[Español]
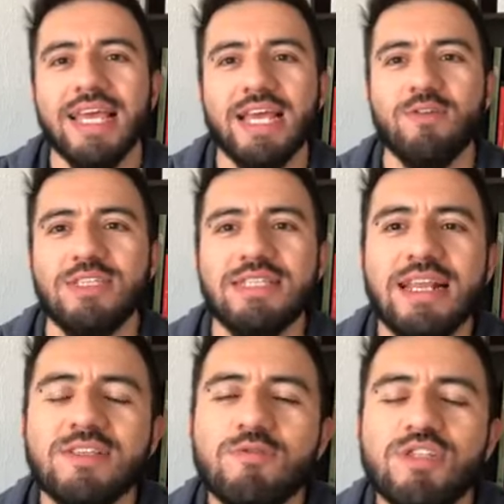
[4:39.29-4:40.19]
que nos
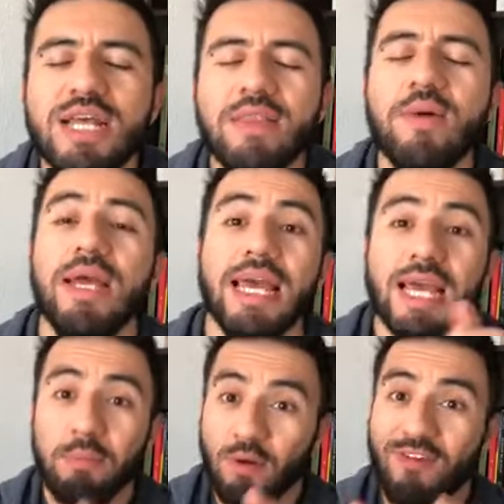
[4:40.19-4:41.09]
están escuchando,
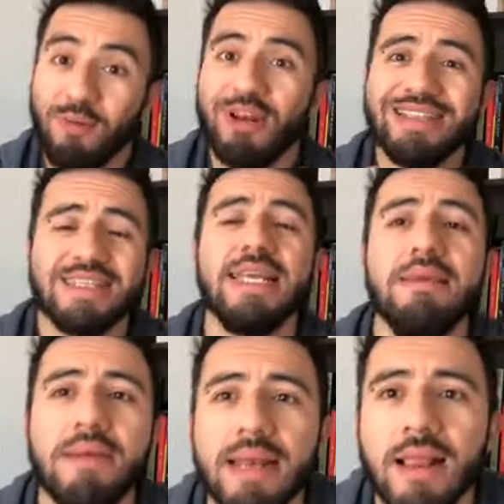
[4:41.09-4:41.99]
que por favor
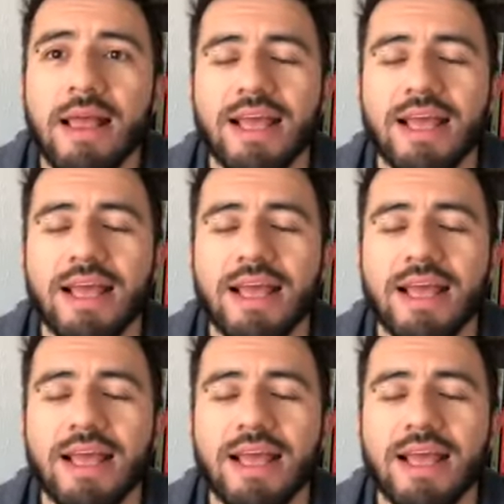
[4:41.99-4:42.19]
escriban